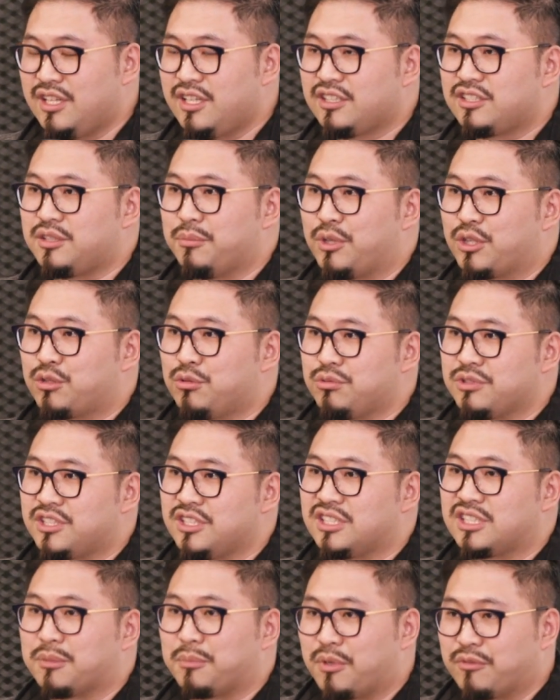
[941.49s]
什么故
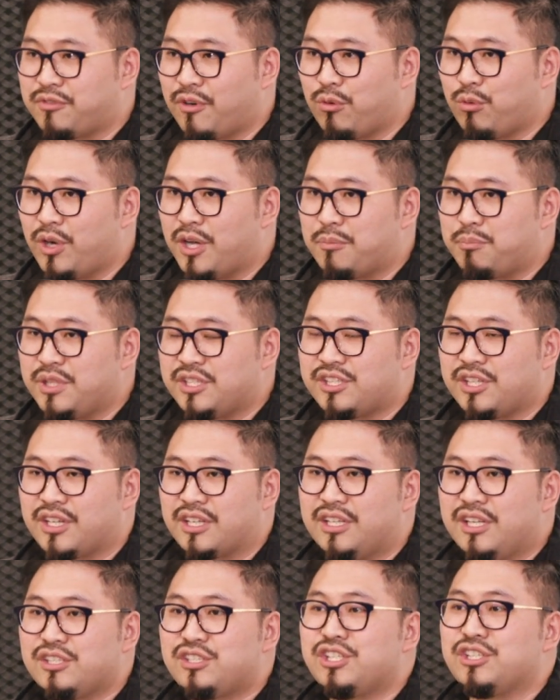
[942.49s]
事、什么风味，并且
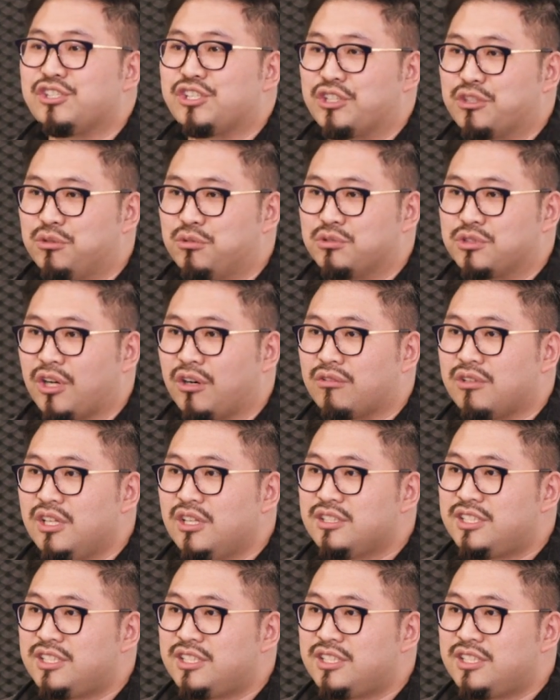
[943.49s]
进行互动，